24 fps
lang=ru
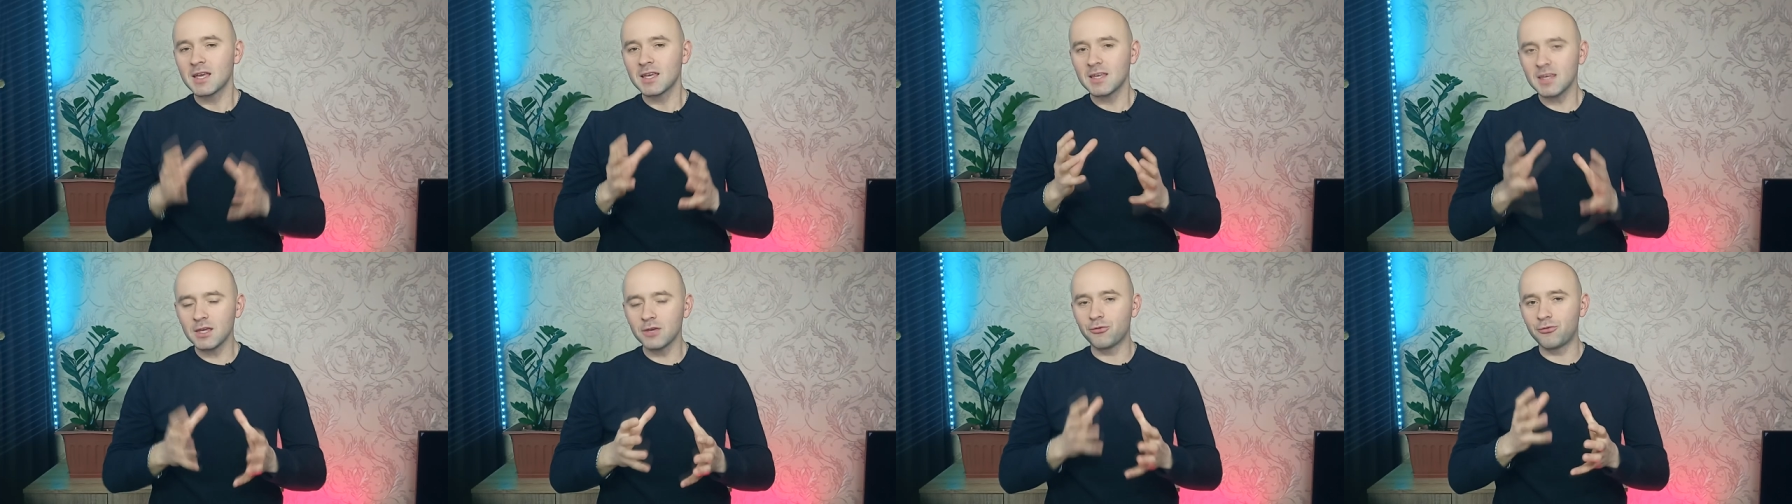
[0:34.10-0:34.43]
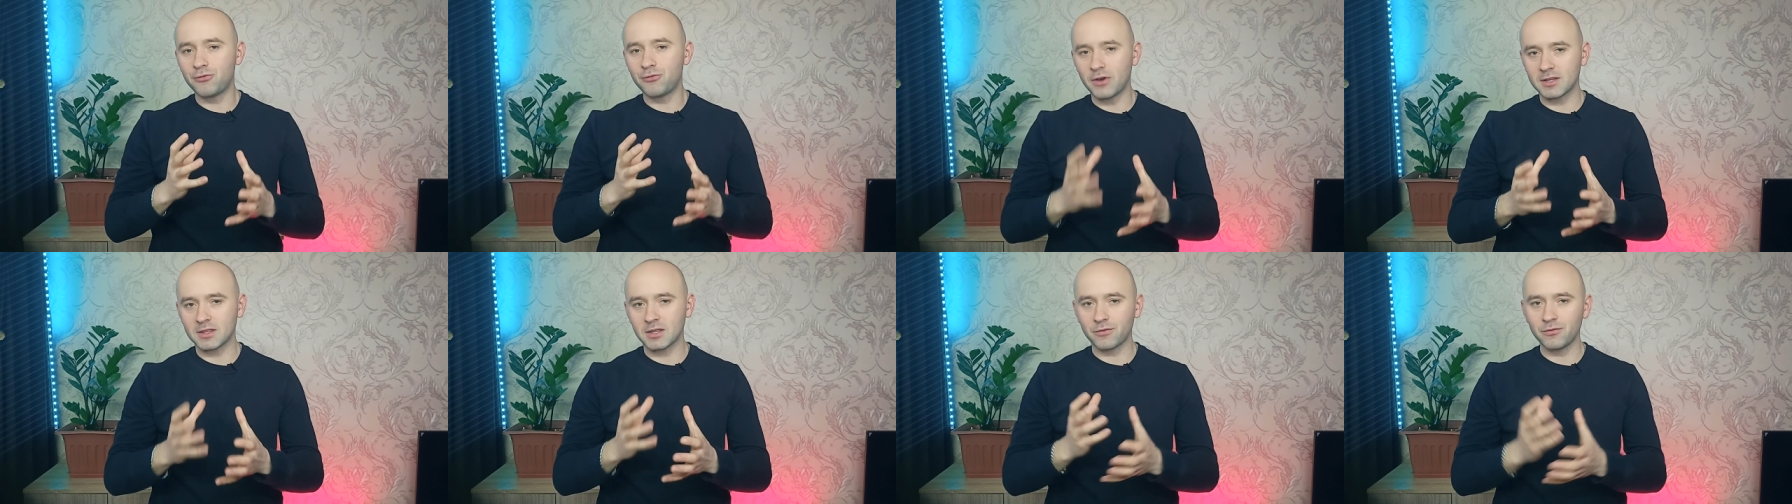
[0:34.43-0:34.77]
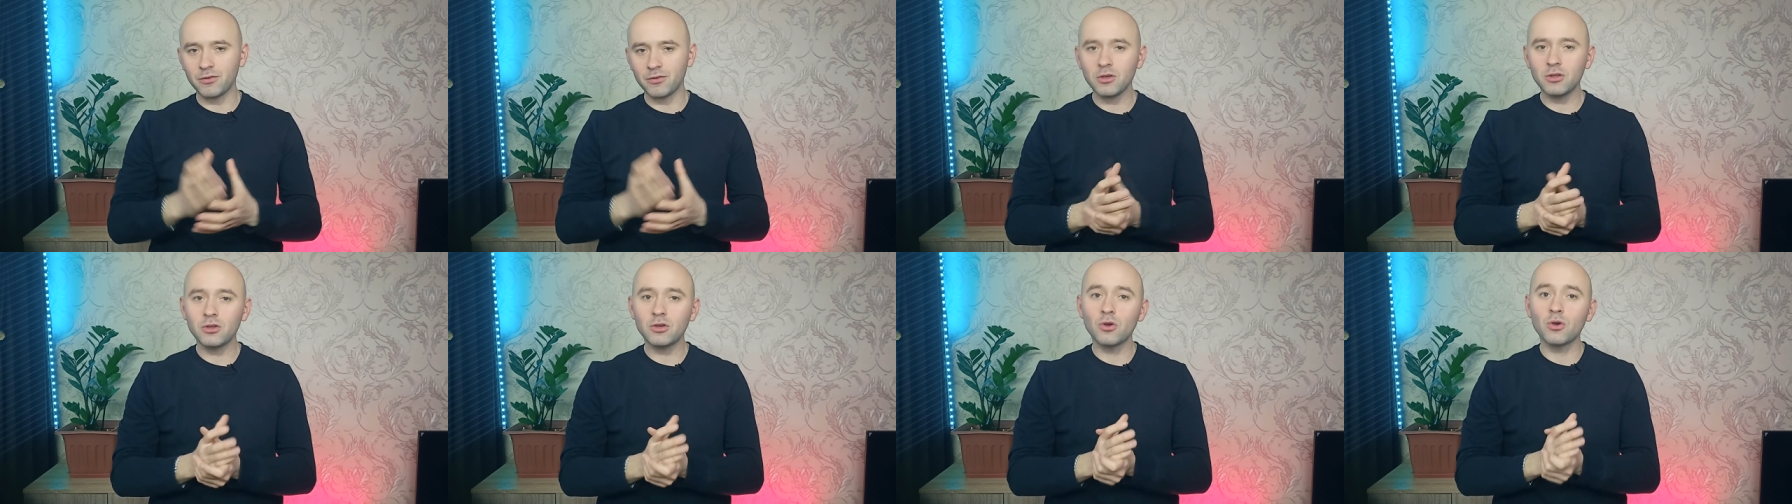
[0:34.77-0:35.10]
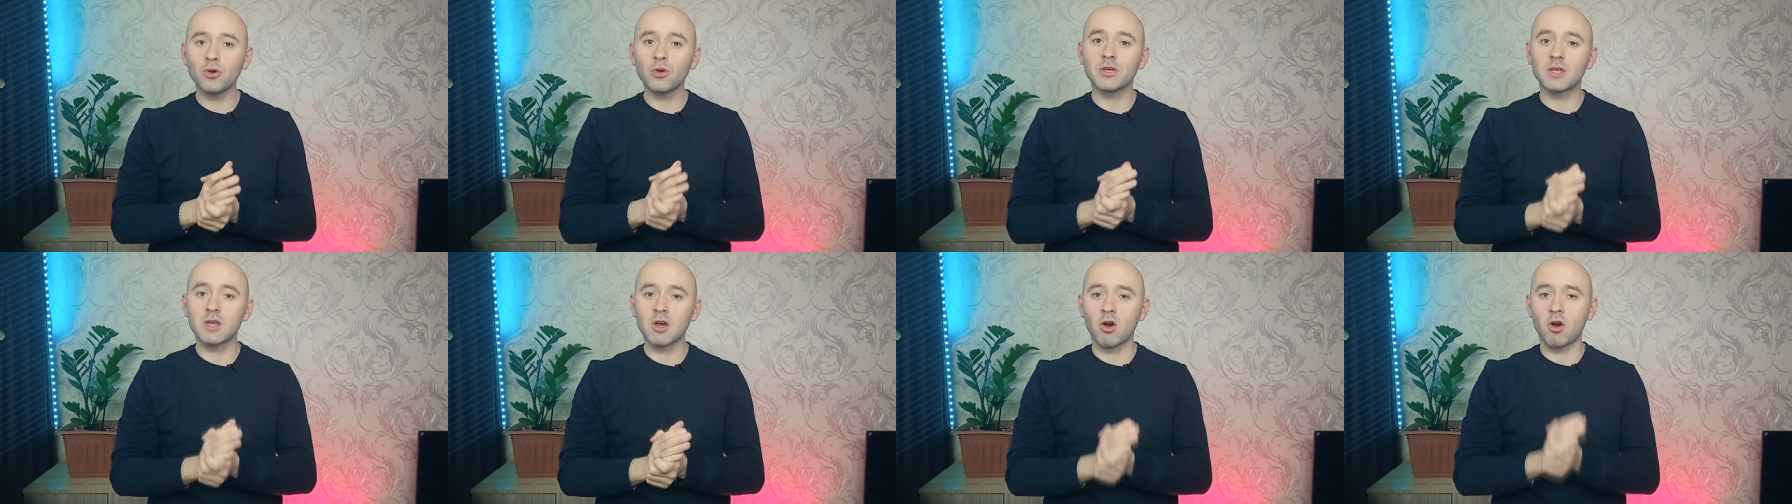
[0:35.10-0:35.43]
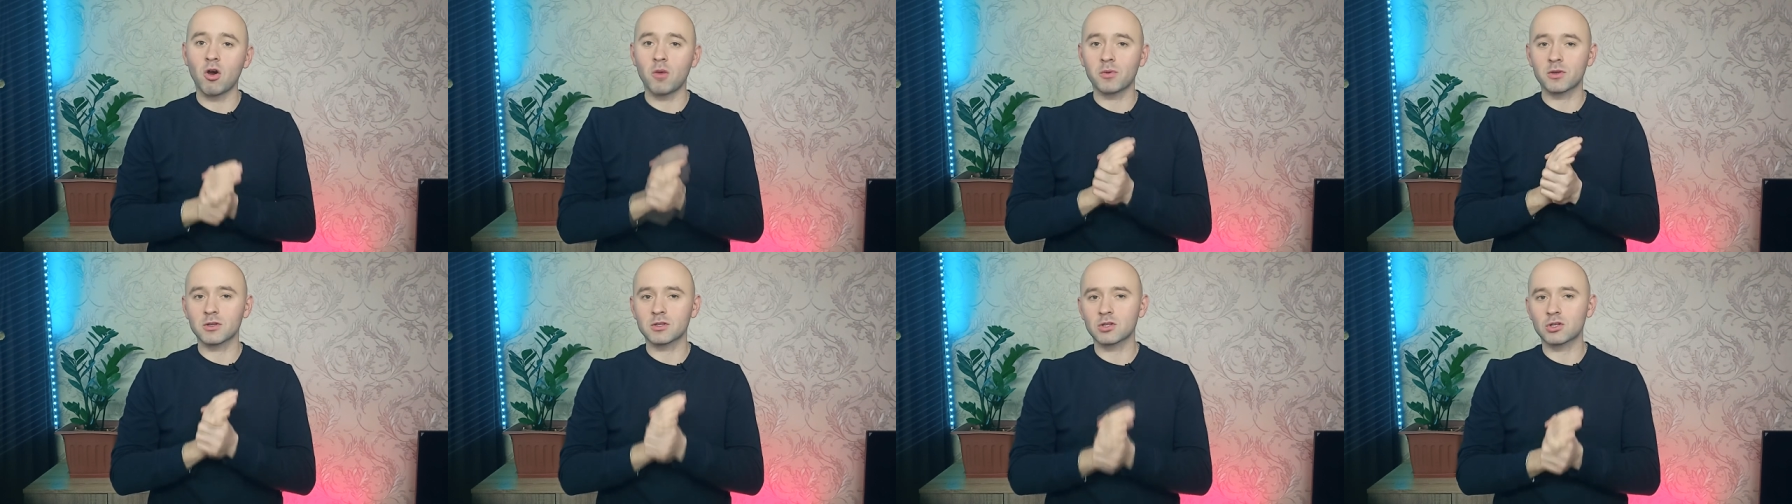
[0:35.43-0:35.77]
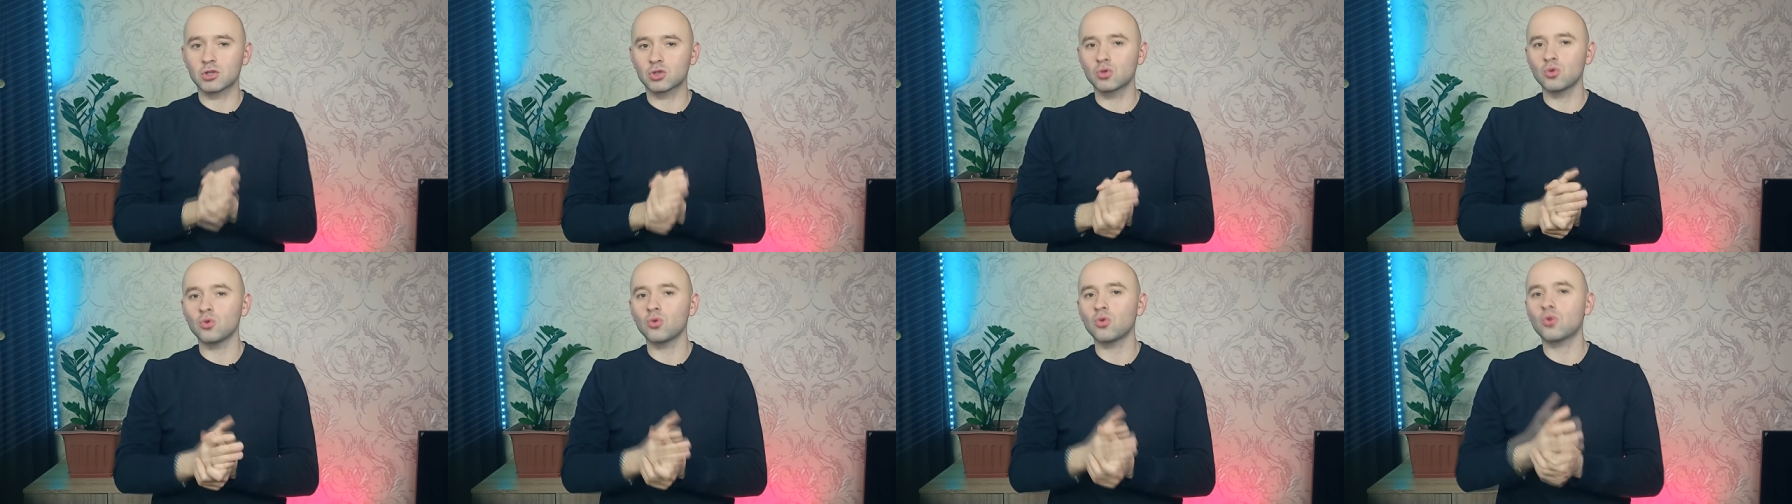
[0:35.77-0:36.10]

И в этом видео я вам расскажу,